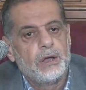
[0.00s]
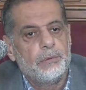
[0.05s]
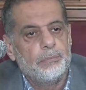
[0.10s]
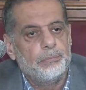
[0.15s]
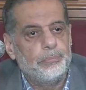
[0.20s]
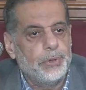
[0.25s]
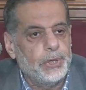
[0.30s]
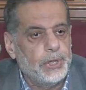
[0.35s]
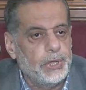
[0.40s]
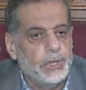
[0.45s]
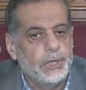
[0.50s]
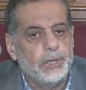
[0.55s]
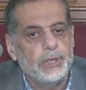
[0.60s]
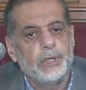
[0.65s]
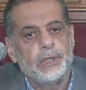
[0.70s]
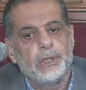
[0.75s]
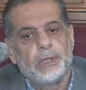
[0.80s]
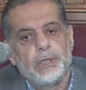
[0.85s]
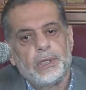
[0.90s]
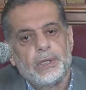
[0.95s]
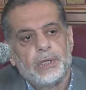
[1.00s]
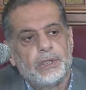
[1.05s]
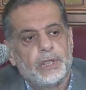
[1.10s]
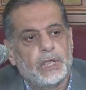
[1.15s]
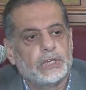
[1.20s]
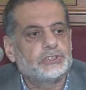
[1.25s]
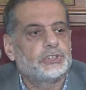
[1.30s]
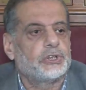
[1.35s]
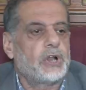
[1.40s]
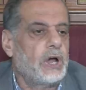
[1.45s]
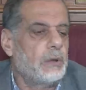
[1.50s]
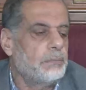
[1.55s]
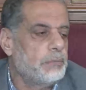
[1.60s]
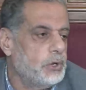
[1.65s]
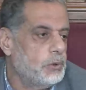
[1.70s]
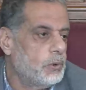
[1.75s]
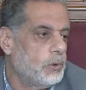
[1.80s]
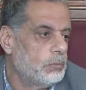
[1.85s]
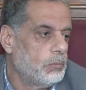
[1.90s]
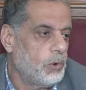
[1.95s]
بنشرح
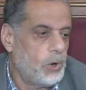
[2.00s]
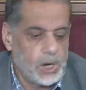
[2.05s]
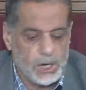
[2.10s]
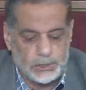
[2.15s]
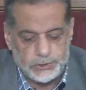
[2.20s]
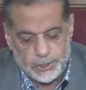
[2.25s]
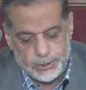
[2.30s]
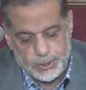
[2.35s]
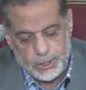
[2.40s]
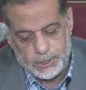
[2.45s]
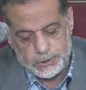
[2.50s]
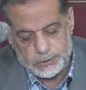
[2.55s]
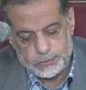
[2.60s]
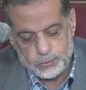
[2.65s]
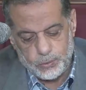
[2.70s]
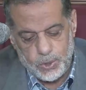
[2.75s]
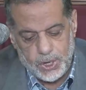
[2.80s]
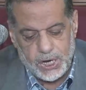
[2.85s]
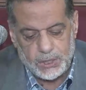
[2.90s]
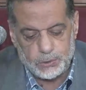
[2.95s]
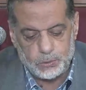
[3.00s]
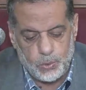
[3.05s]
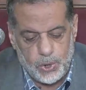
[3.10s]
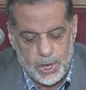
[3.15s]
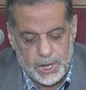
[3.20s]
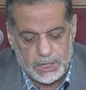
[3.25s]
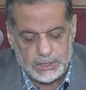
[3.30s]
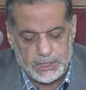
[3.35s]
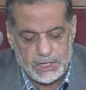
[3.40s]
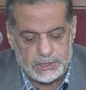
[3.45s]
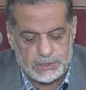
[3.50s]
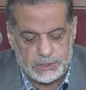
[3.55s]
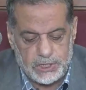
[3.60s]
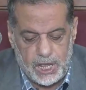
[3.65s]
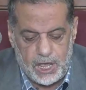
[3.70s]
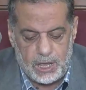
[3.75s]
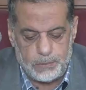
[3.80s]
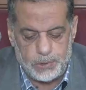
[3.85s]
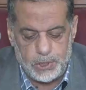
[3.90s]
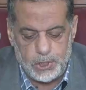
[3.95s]
منه المحاضرات وقد ورد
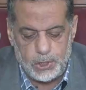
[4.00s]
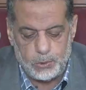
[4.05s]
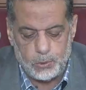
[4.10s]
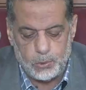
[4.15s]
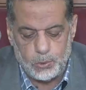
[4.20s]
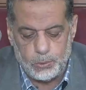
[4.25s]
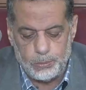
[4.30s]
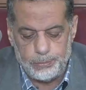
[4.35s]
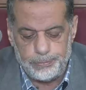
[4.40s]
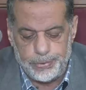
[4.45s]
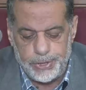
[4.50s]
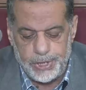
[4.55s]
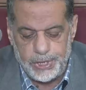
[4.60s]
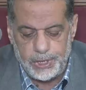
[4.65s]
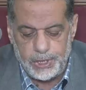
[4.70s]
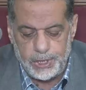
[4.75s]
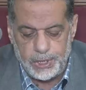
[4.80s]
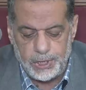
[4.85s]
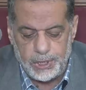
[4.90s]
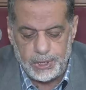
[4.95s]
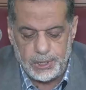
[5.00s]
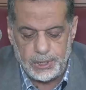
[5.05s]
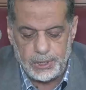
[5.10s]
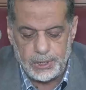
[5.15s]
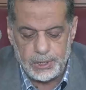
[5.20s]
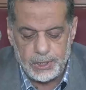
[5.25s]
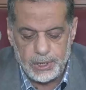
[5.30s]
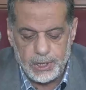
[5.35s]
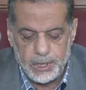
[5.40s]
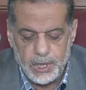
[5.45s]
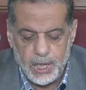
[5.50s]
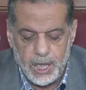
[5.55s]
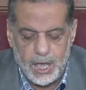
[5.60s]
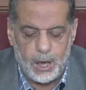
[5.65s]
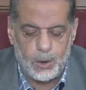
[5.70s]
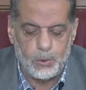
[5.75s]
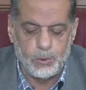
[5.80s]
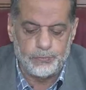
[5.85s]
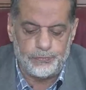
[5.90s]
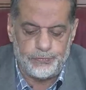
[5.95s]
التعبير به
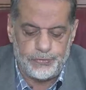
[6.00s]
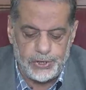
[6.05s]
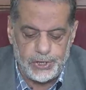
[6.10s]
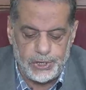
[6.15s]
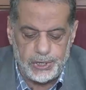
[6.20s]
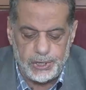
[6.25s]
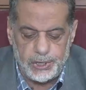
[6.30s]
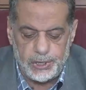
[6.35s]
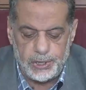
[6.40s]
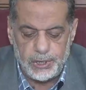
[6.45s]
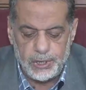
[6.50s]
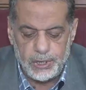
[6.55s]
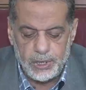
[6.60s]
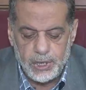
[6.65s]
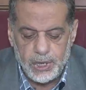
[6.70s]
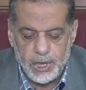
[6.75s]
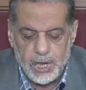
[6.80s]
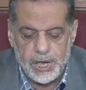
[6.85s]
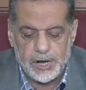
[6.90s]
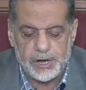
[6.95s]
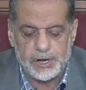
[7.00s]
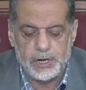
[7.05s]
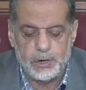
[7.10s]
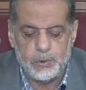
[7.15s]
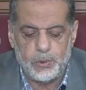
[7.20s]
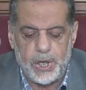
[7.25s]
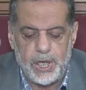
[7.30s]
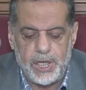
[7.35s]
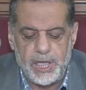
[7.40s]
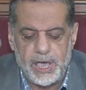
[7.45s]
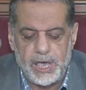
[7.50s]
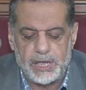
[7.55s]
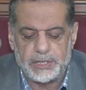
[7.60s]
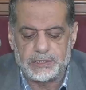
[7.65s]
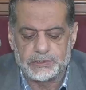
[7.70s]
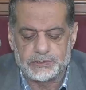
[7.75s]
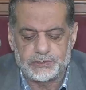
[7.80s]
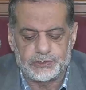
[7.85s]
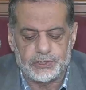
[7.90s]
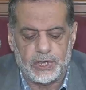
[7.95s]
أو في
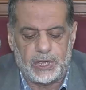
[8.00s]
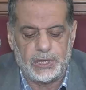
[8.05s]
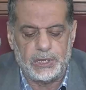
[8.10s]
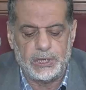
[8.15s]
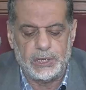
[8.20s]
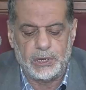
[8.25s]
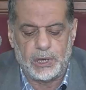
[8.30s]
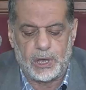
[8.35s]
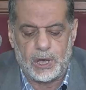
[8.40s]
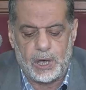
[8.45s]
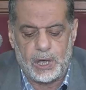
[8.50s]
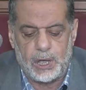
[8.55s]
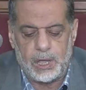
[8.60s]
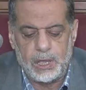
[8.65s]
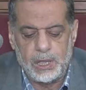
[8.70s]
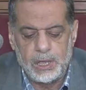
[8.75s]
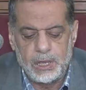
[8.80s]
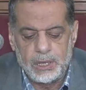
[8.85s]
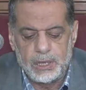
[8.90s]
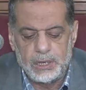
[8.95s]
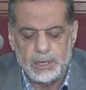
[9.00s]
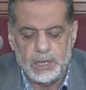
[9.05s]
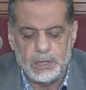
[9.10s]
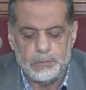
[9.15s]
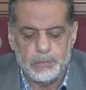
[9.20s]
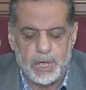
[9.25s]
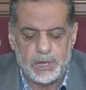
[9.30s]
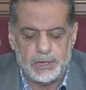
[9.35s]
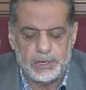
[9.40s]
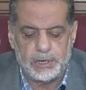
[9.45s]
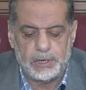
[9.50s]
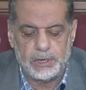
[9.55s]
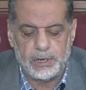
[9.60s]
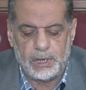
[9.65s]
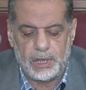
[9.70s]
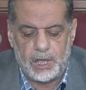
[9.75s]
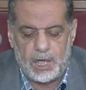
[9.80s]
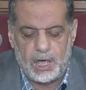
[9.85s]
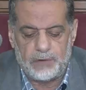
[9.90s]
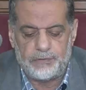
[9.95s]
الروايات الصحيحة لمن
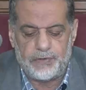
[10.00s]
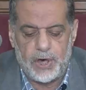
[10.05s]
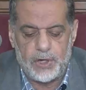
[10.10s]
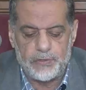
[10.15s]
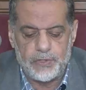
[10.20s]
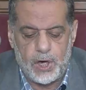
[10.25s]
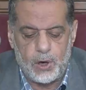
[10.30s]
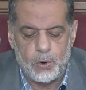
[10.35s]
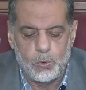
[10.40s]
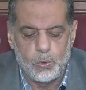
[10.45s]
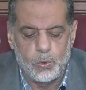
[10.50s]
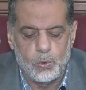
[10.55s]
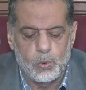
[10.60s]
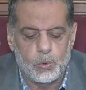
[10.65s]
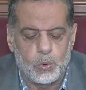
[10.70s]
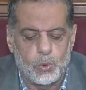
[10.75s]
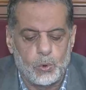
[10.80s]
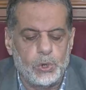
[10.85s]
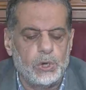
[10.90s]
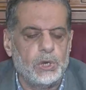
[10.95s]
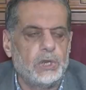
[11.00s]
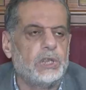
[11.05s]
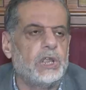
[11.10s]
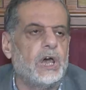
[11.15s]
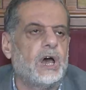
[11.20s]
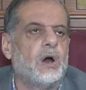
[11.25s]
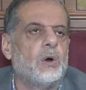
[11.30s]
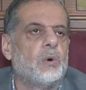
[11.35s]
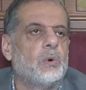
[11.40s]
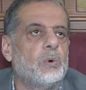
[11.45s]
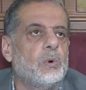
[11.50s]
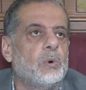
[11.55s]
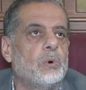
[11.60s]
حفظه كله